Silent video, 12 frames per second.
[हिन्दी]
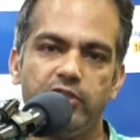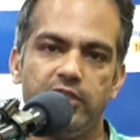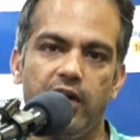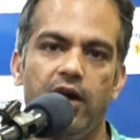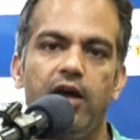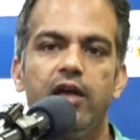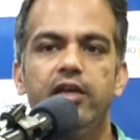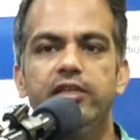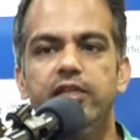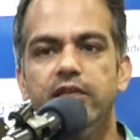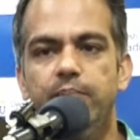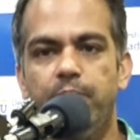दिया
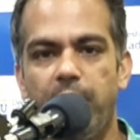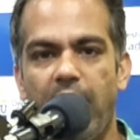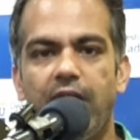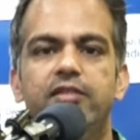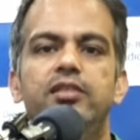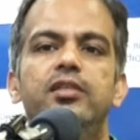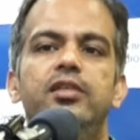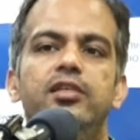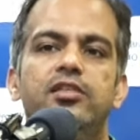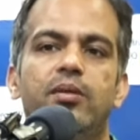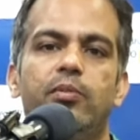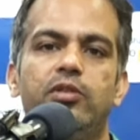कि पास ही
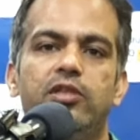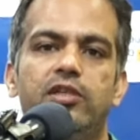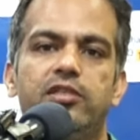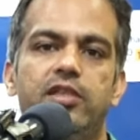के समंदर